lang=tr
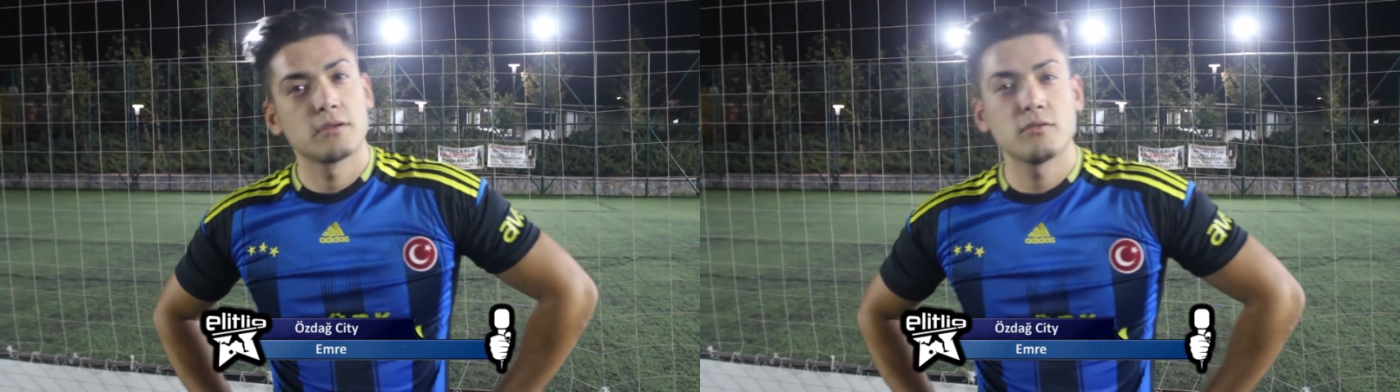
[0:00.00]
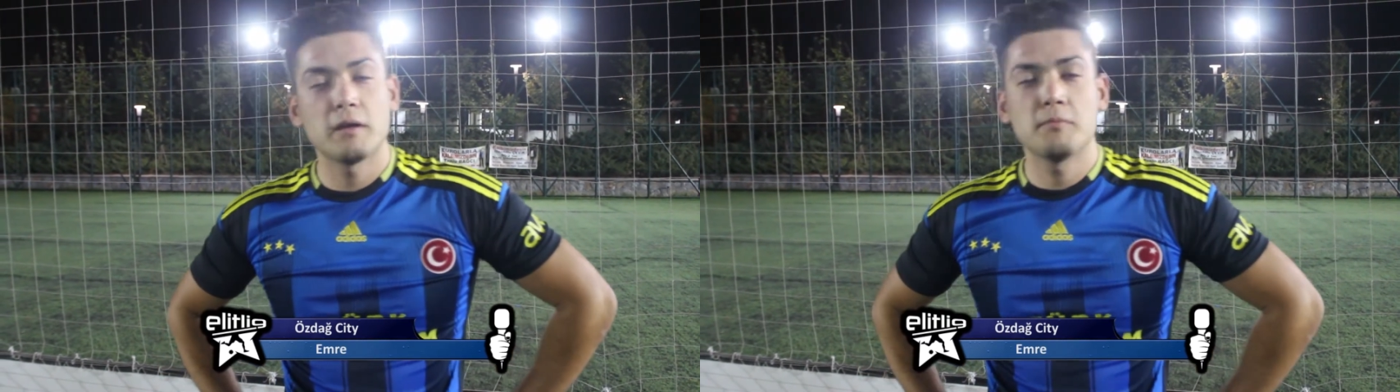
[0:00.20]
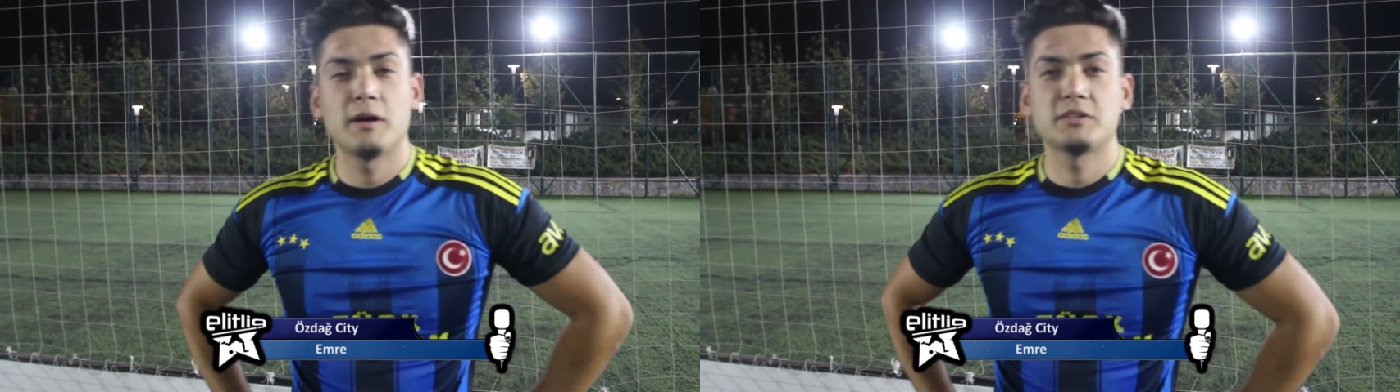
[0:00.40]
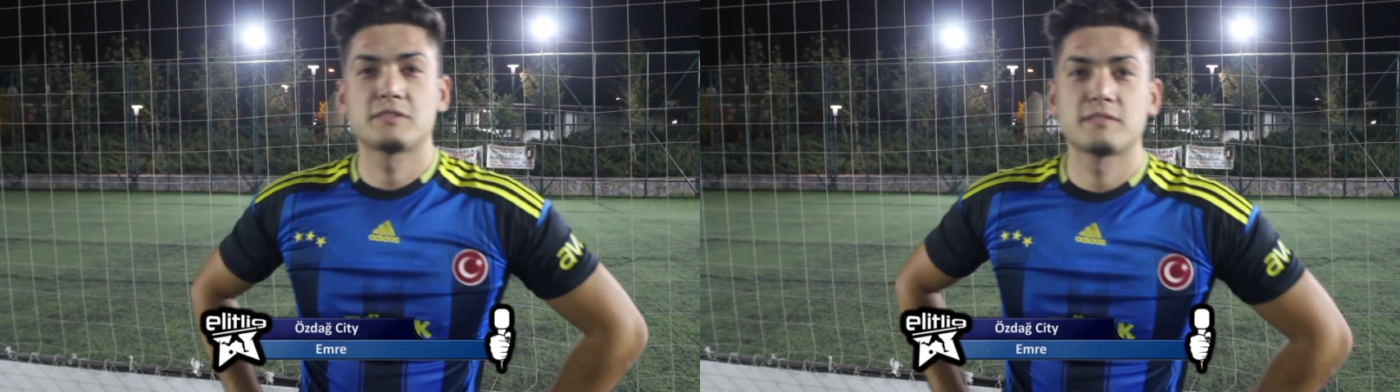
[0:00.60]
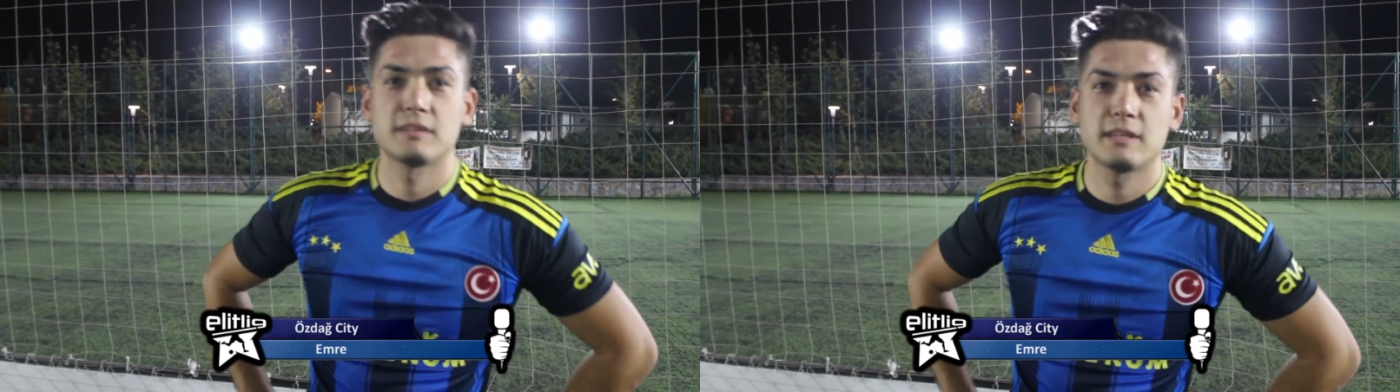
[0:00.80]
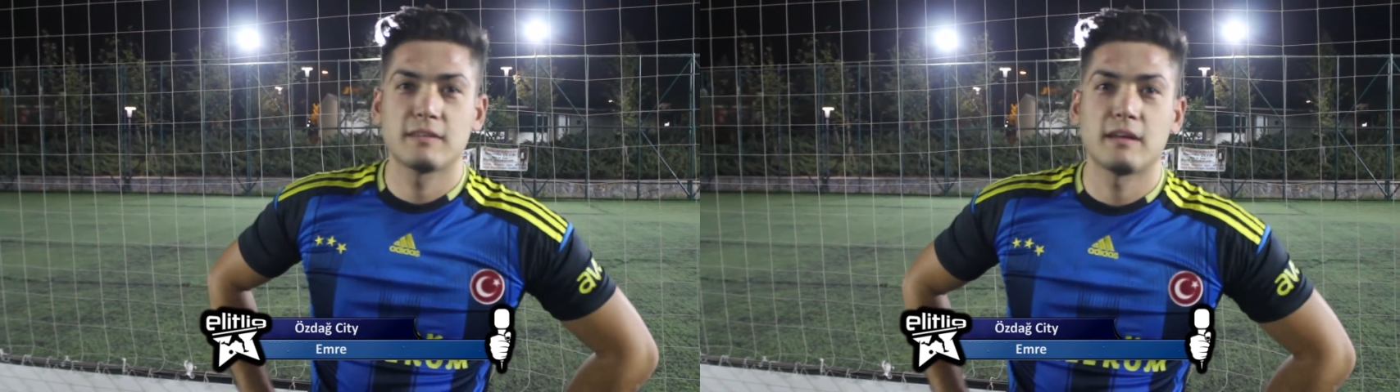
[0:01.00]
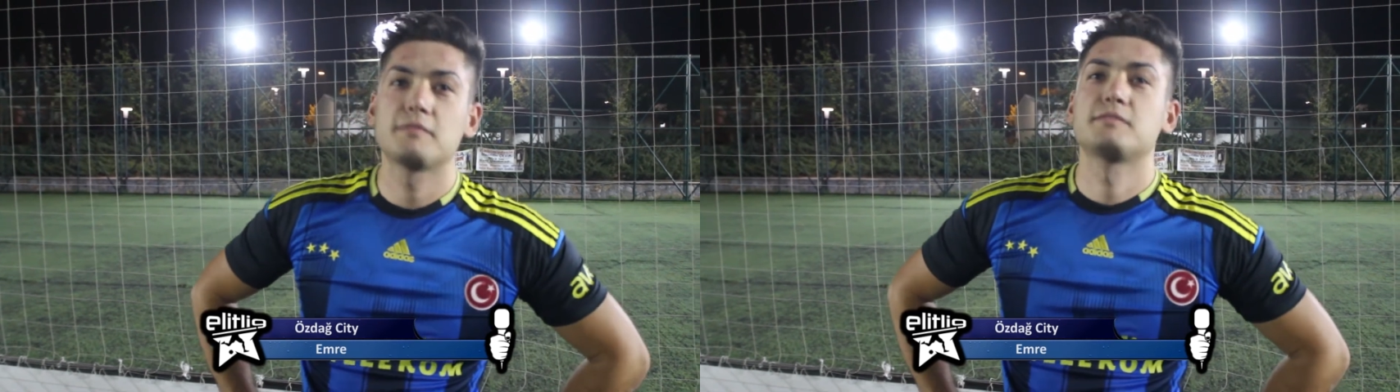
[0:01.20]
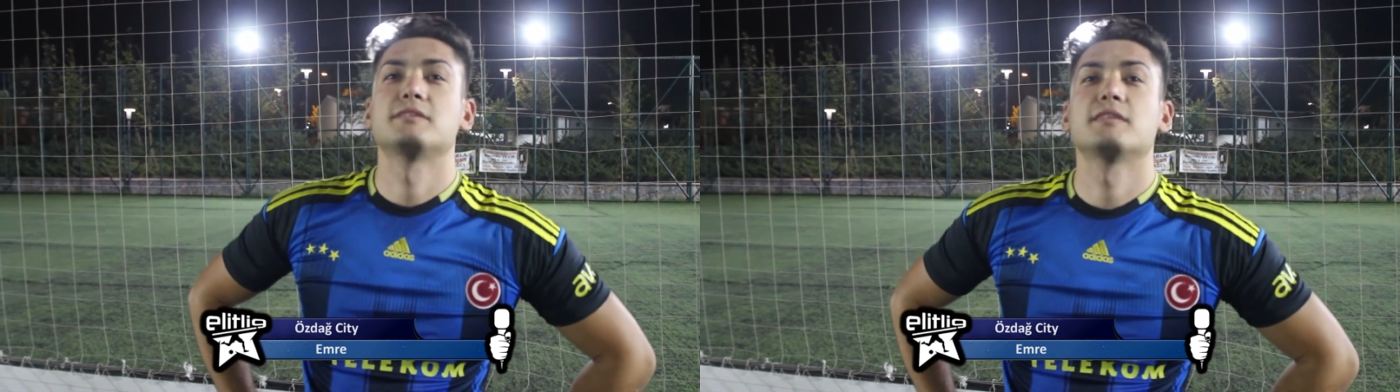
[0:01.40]
Güzel bir maçtı iki
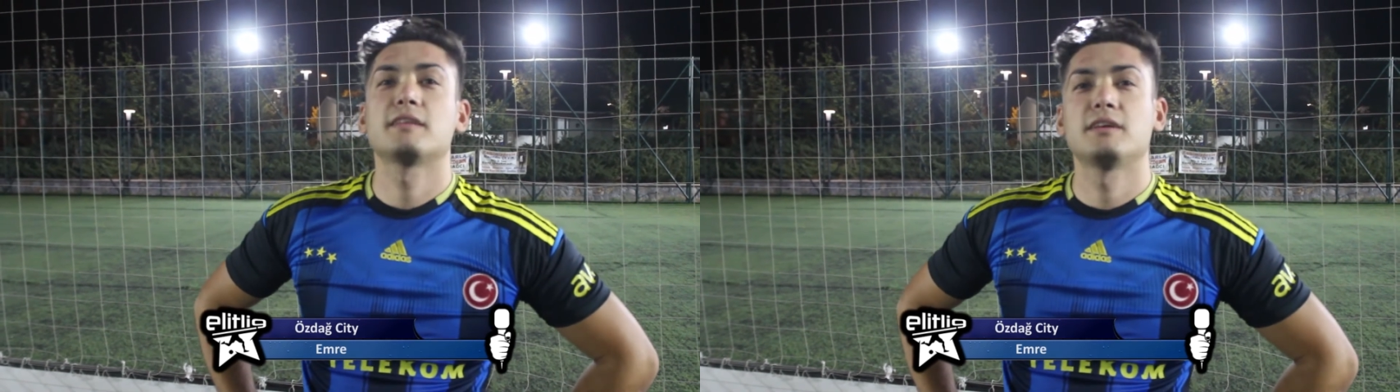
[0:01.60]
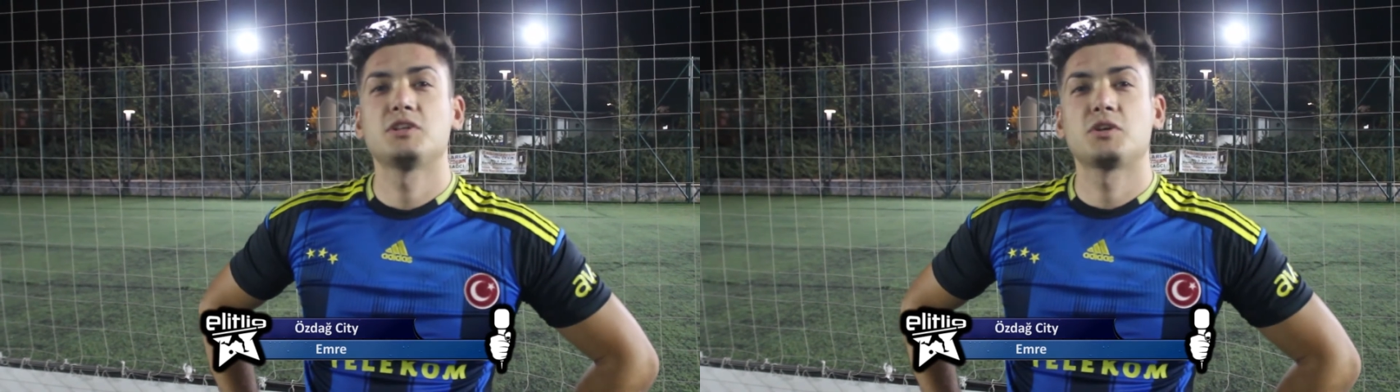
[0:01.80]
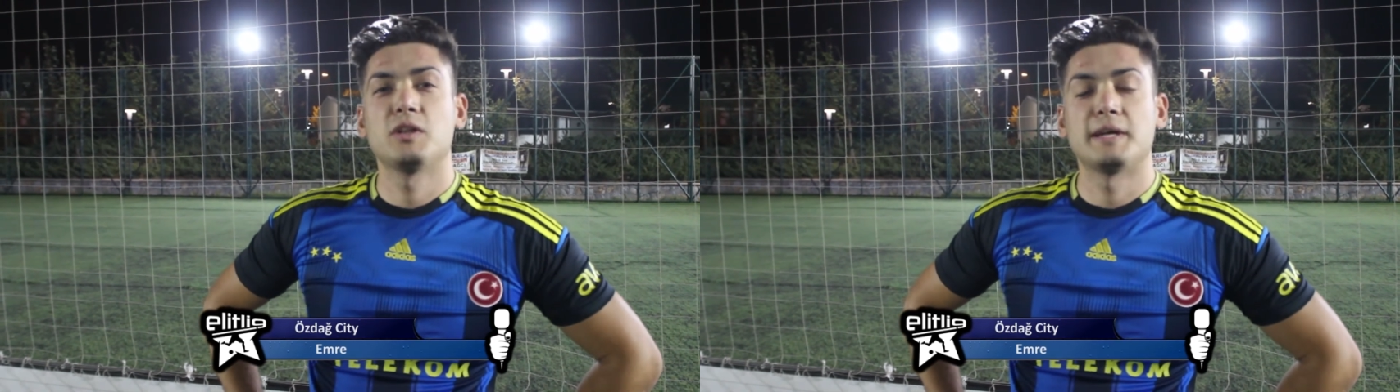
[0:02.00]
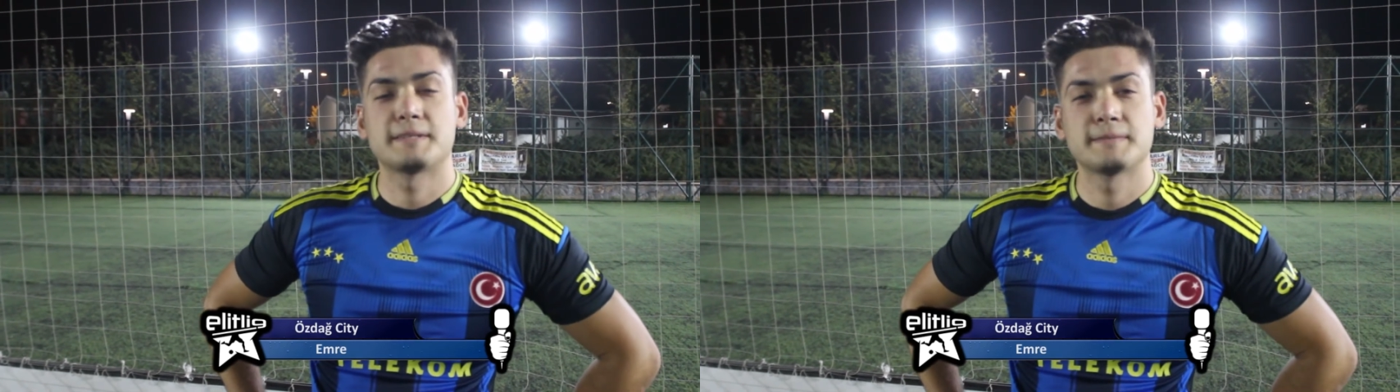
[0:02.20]
taraf için de. Teşekkürler.